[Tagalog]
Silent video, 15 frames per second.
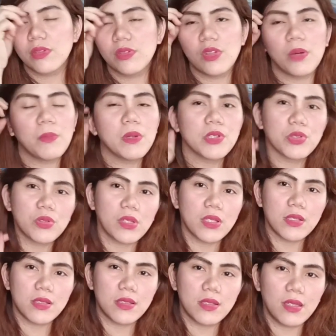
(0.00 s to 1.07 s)
to have
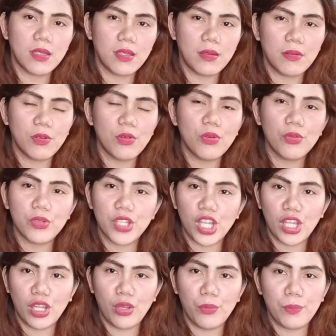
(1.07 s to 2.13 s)
assurance na
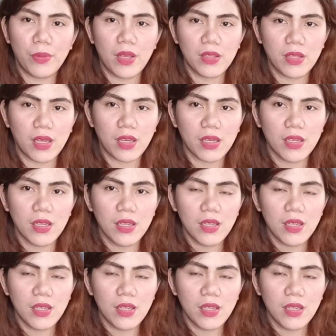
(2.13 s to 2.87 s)
kukunin niyo yung product,